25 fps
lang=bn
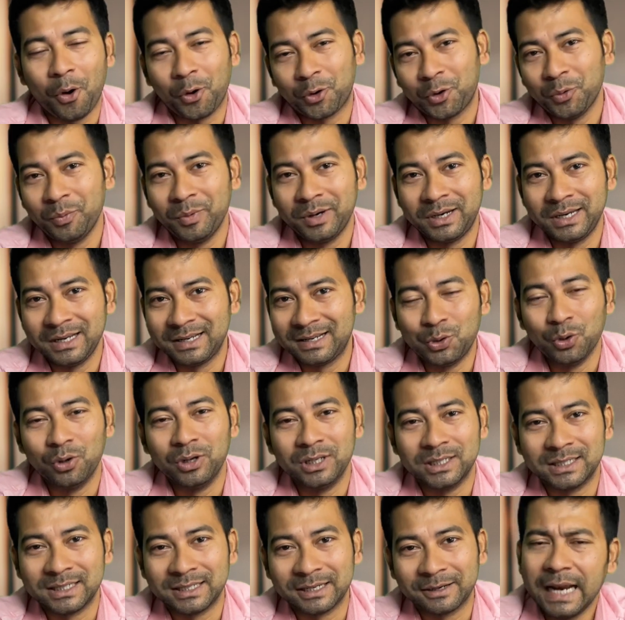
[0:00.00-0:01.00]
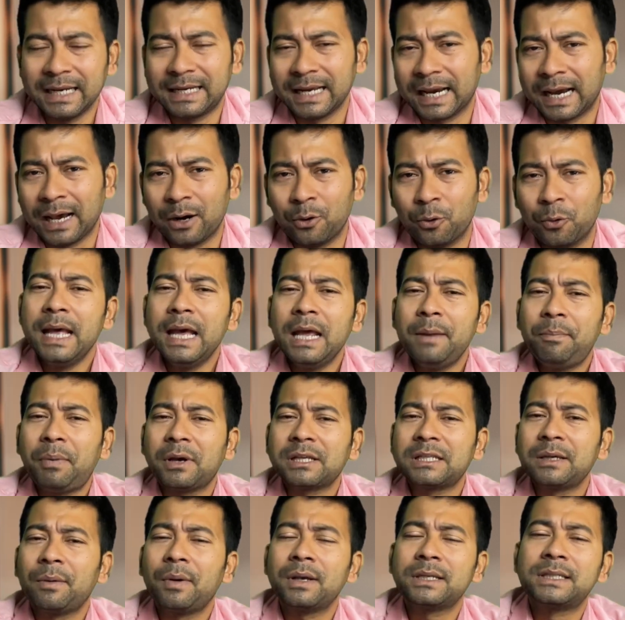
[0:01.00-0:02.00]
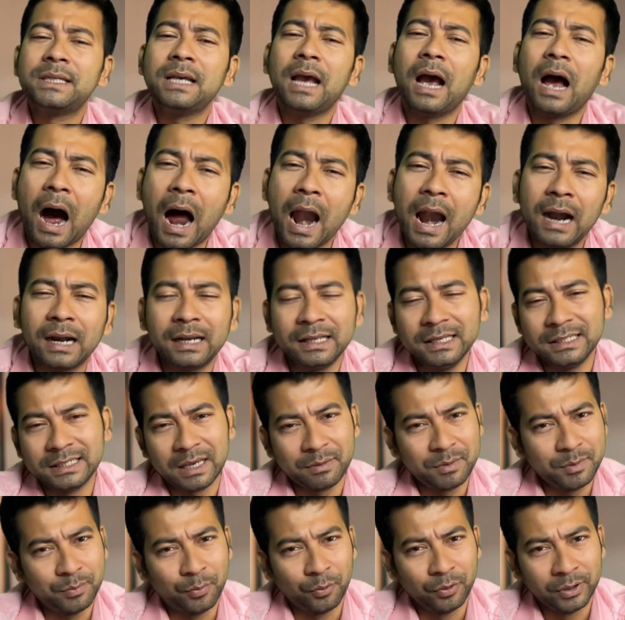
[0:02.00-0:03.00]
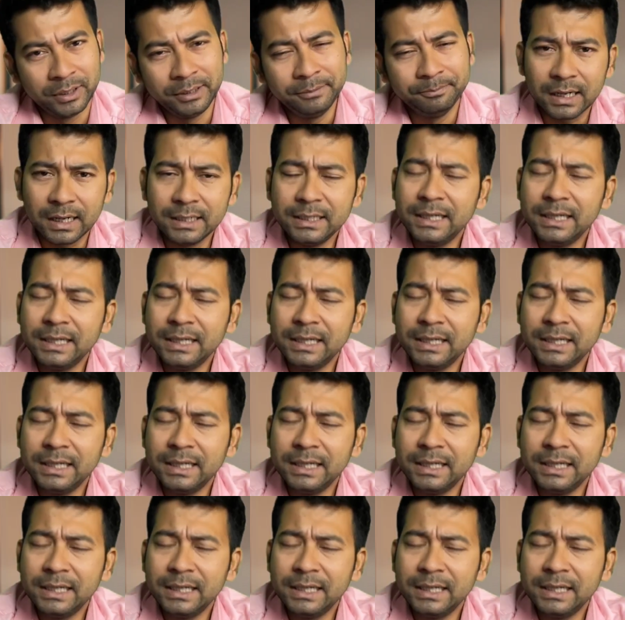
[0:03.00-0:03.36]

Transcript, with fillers: অটোমেটিক চলছে এটা গেল এর পাশাপাশি আর একটা জিনিস আমি বলি